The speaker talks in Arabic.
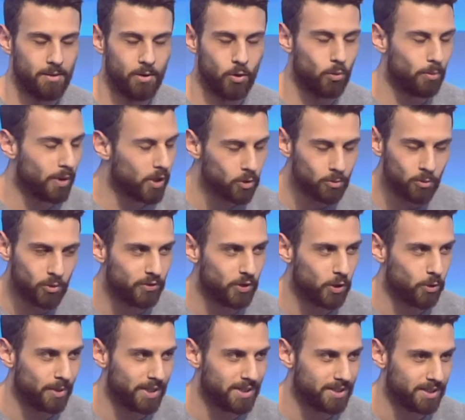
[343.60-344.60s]
هو منه موفي
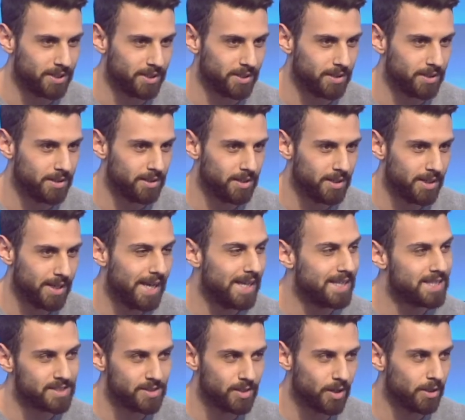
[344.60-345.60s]
رومانتيك
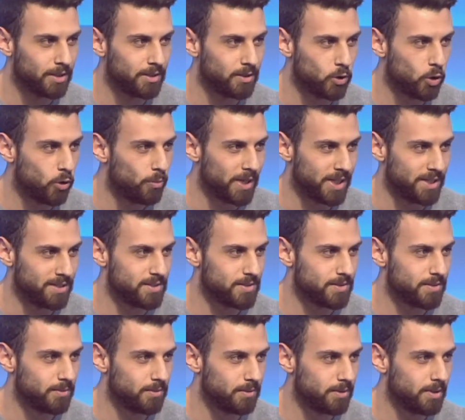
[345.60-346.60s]
اتس نوت
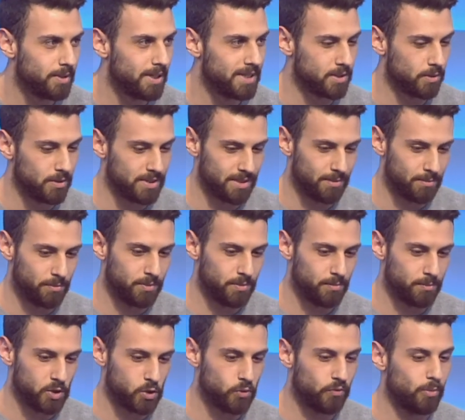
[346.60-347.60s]
رومانس اذا
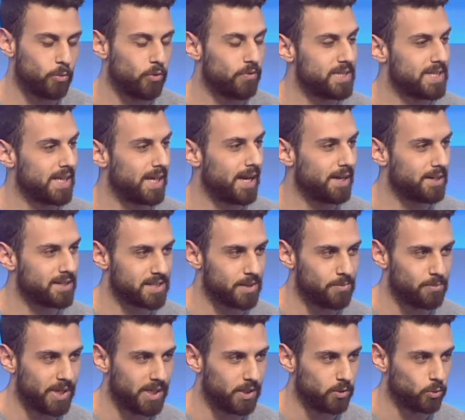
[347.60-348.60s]
بنشوف الموفيز يلي انا
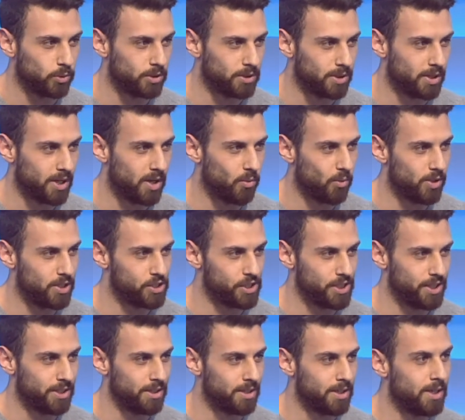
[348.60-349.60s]
سميتهم اول
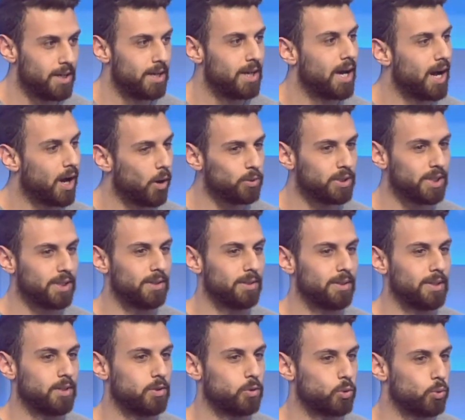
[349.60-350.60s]
شيء هاو ذا
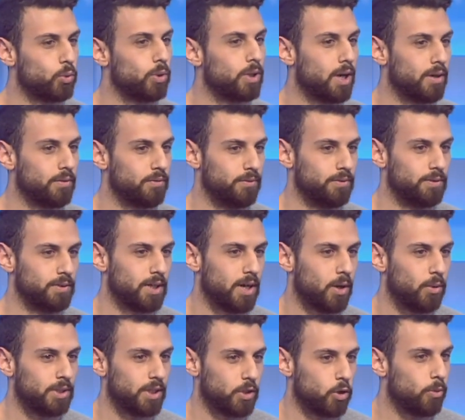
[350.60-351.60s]
ترو لاف
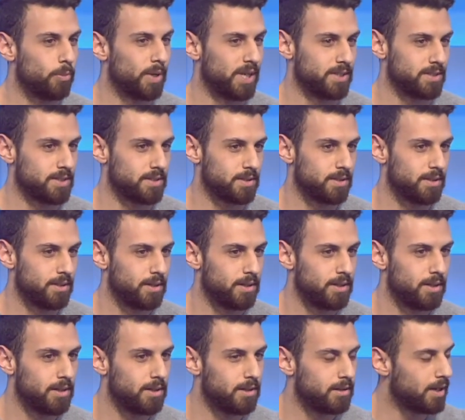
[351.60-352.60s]
هاو ذا رومانس
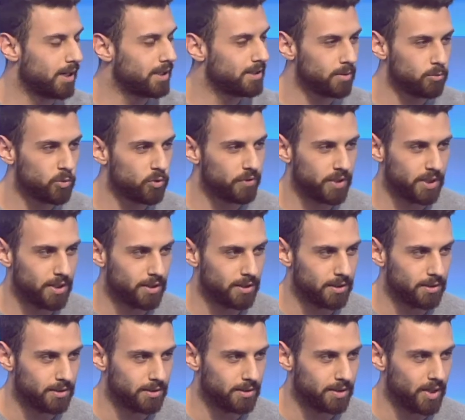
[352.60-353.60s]
هيدا الموفي لا
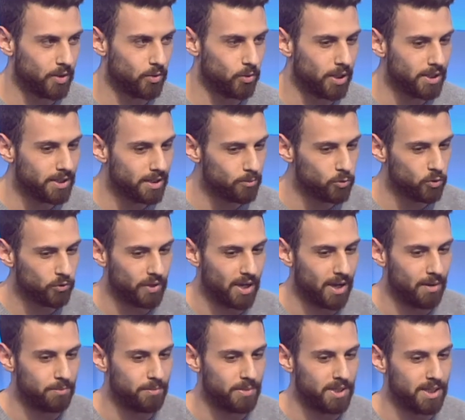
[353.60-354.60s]
لانه هيدا الموفي
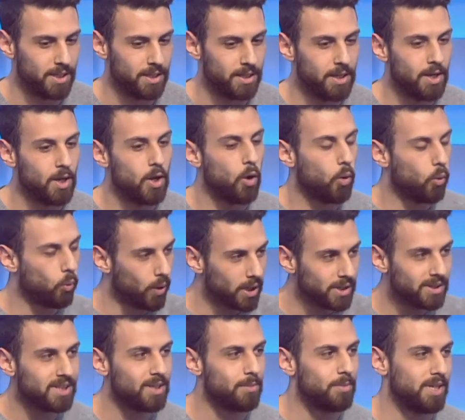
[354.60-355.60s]
عم
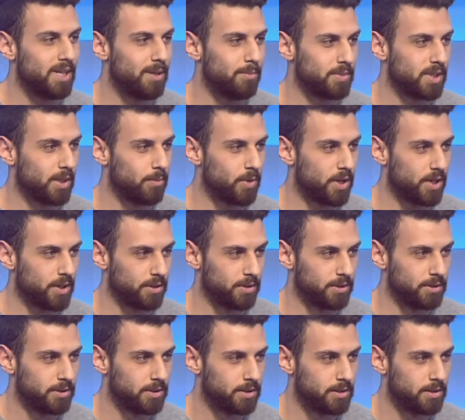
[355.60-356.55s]
بيوطي من قيمه المراه